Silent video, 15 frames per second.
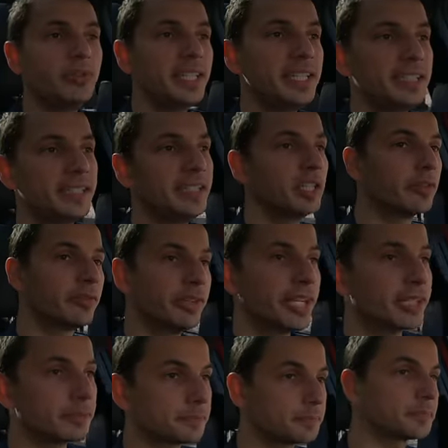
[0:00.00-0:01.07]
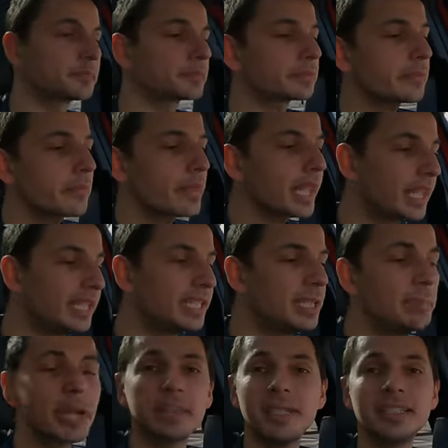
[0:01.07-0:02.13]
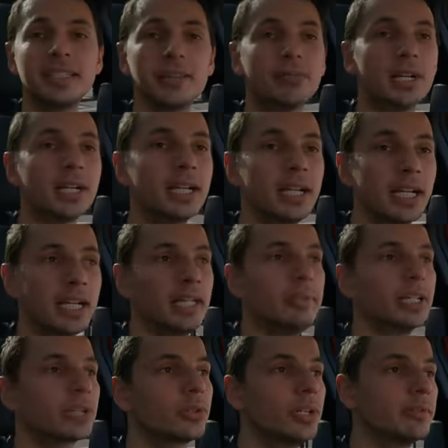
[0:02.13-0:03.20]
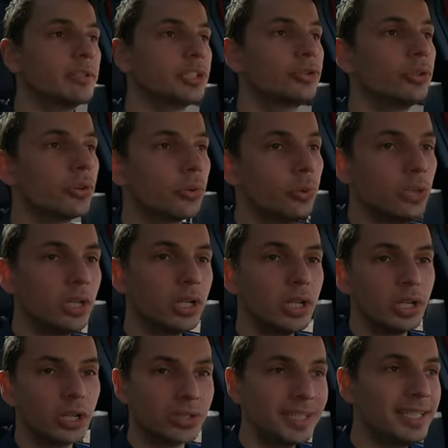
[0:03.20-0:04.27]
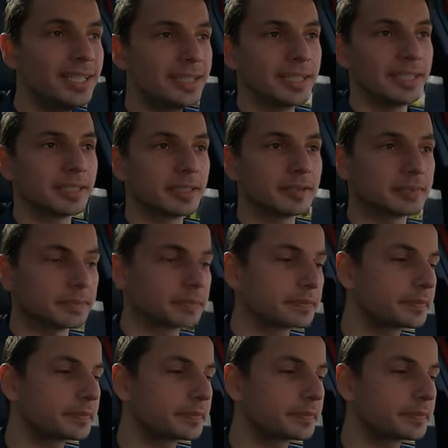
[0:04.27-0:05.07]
EV ici en vert qui permet de savoir eh bien, que la voiture roule en électrique.